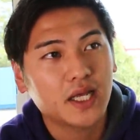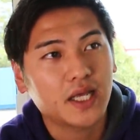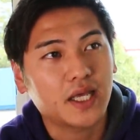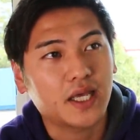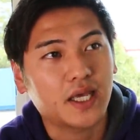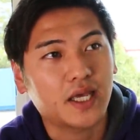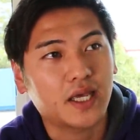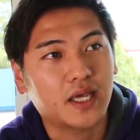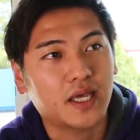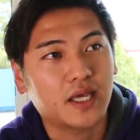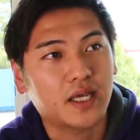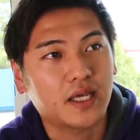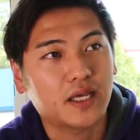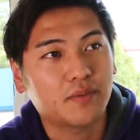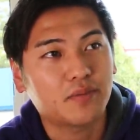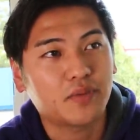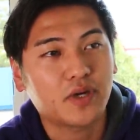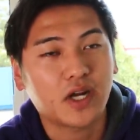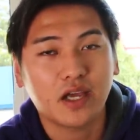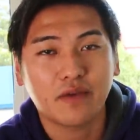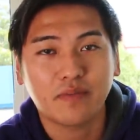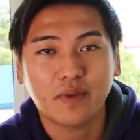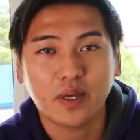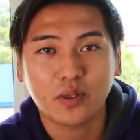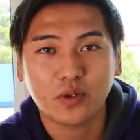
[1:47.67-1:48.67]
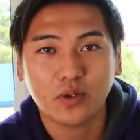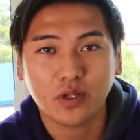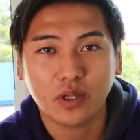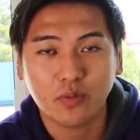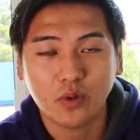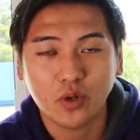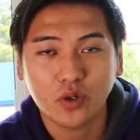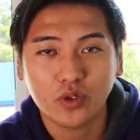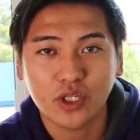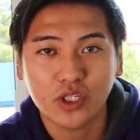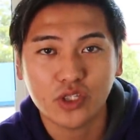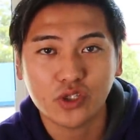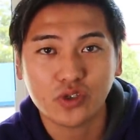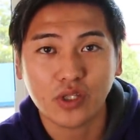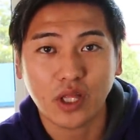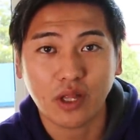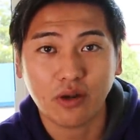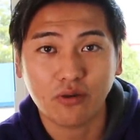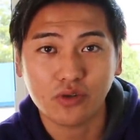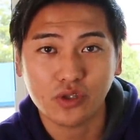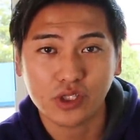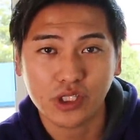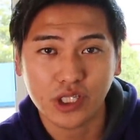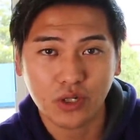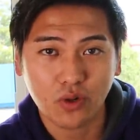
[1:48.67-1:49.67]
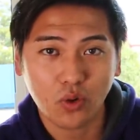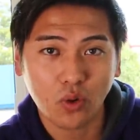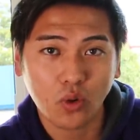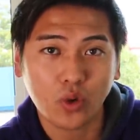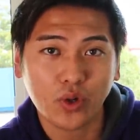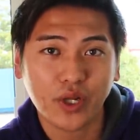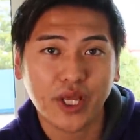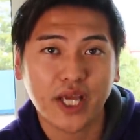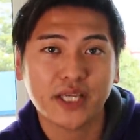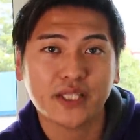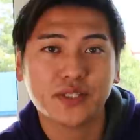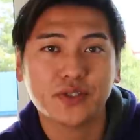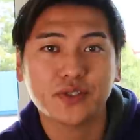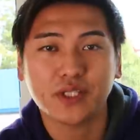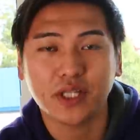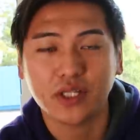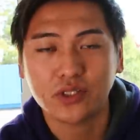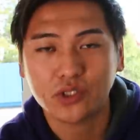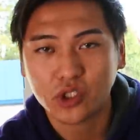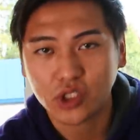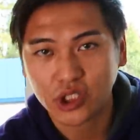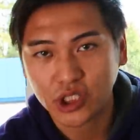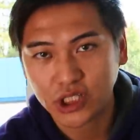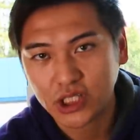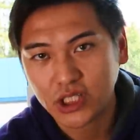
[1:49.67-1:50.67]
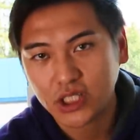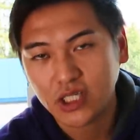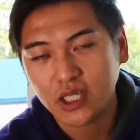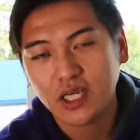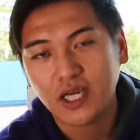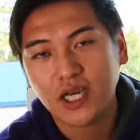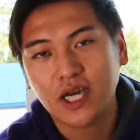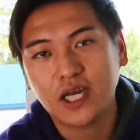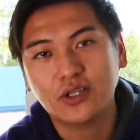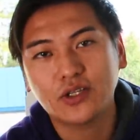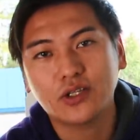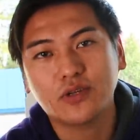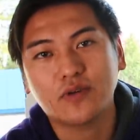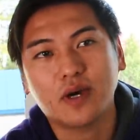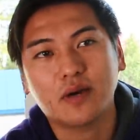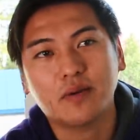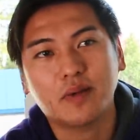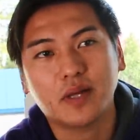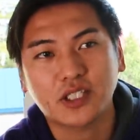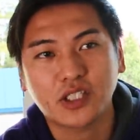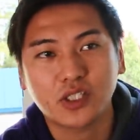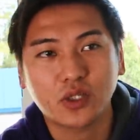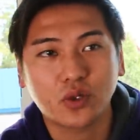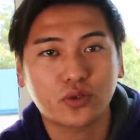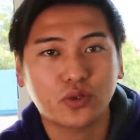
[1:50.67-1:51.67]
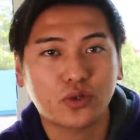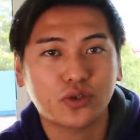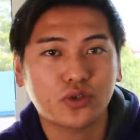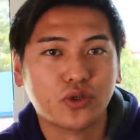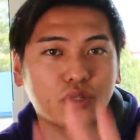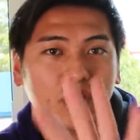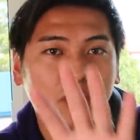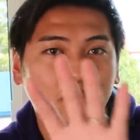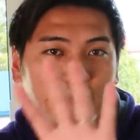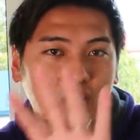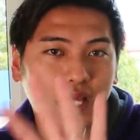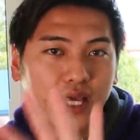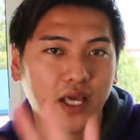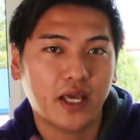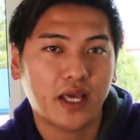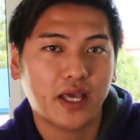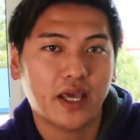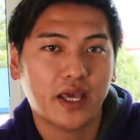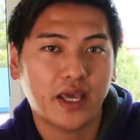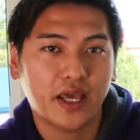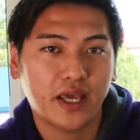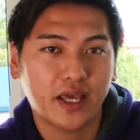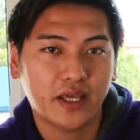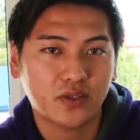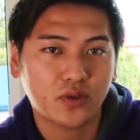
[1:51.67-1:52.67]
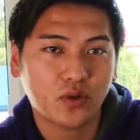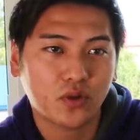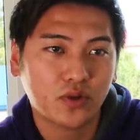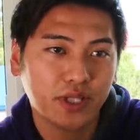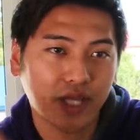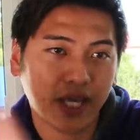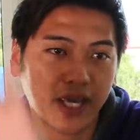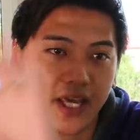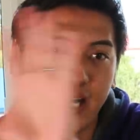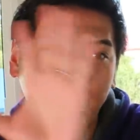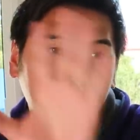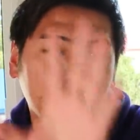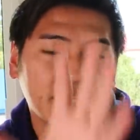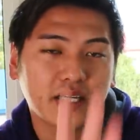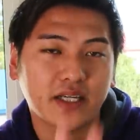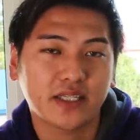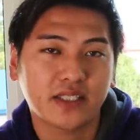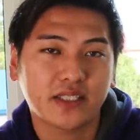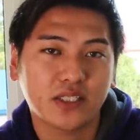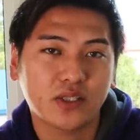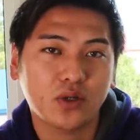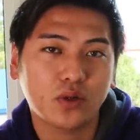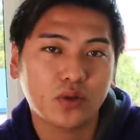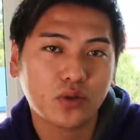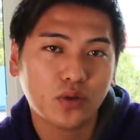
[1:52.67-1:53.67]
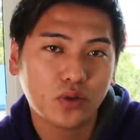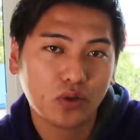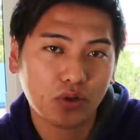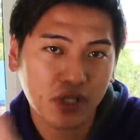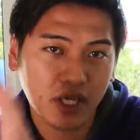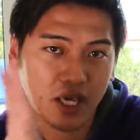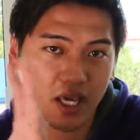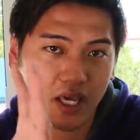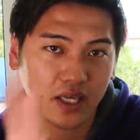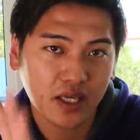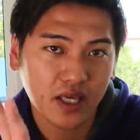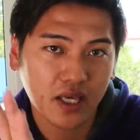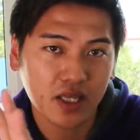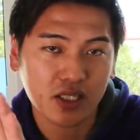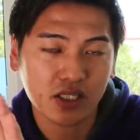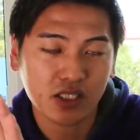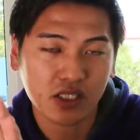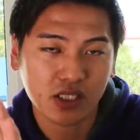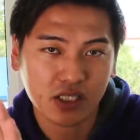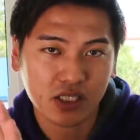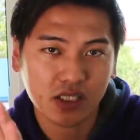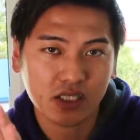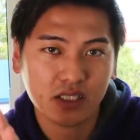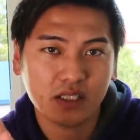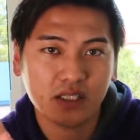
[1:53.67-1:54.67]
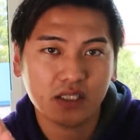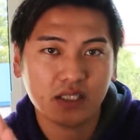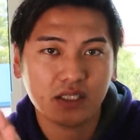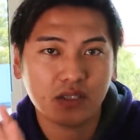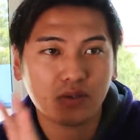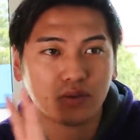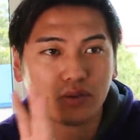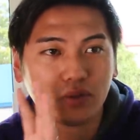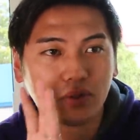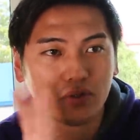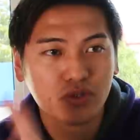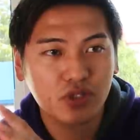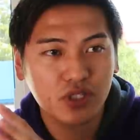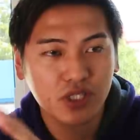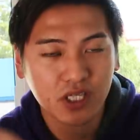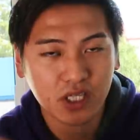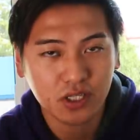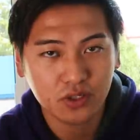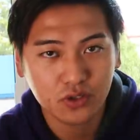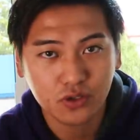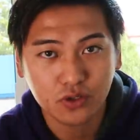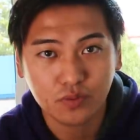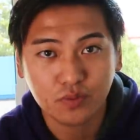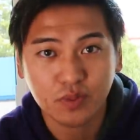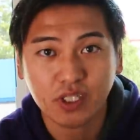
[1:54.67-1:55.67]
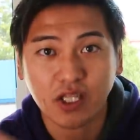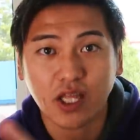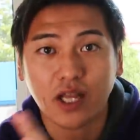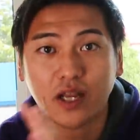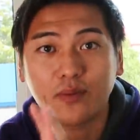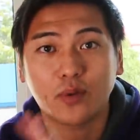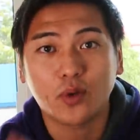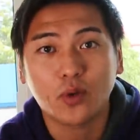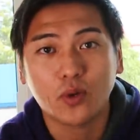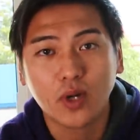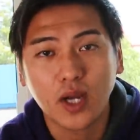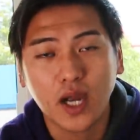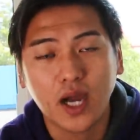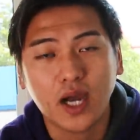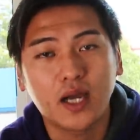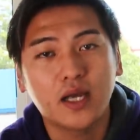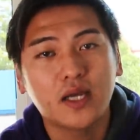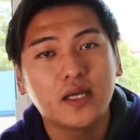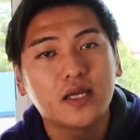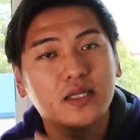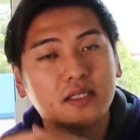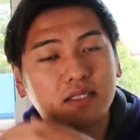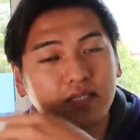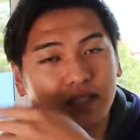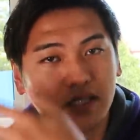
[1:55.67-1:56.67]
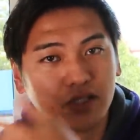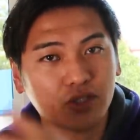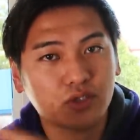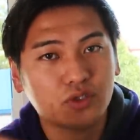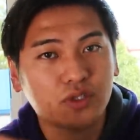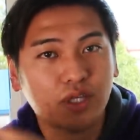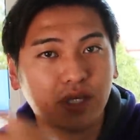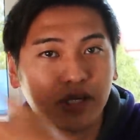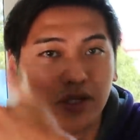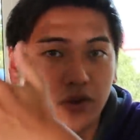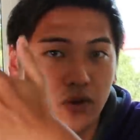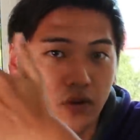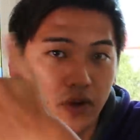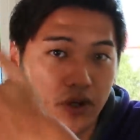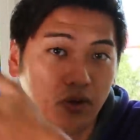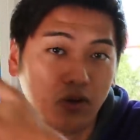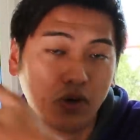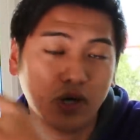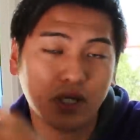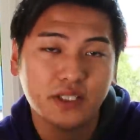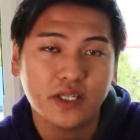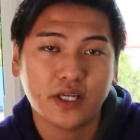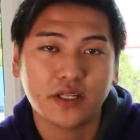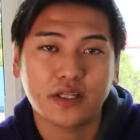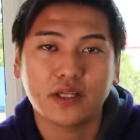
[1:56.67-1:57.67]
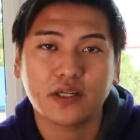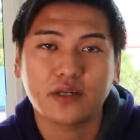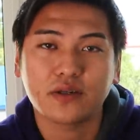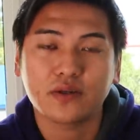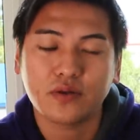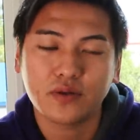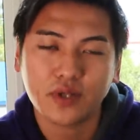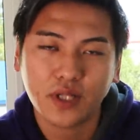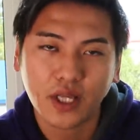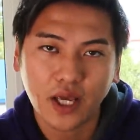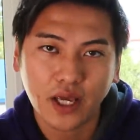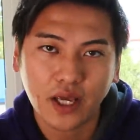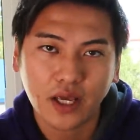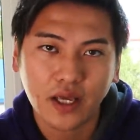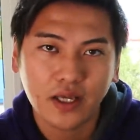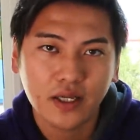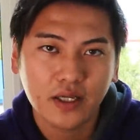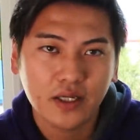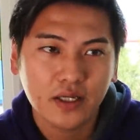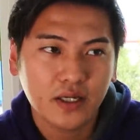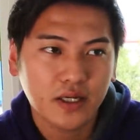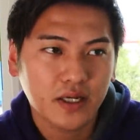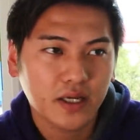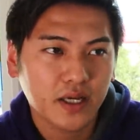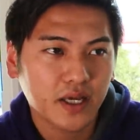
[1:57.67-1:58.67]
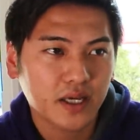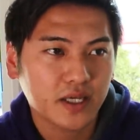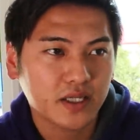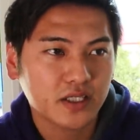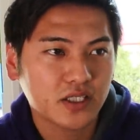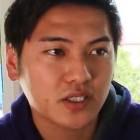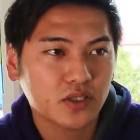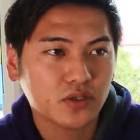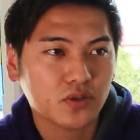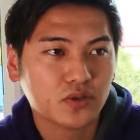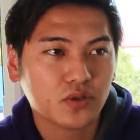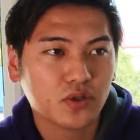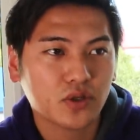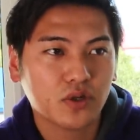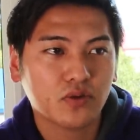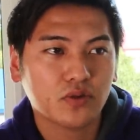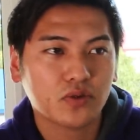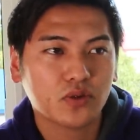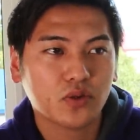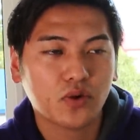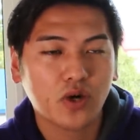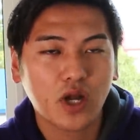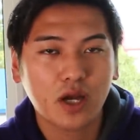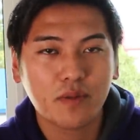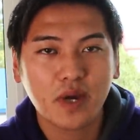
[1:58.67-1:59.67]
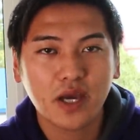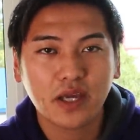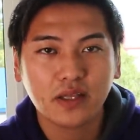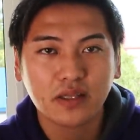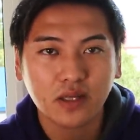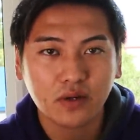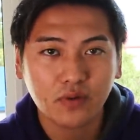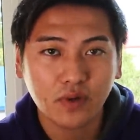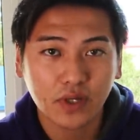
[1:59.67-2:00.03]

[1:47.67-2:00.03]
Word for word: えー、プライベートでも20代のうちに起こりやすいですし、あるいは仕事上でもね、えー、そこで得られた仕事の経験値、仕事のスキルみたいなものが30代以降は評価されていくので、えー、きちんとそれをらまえた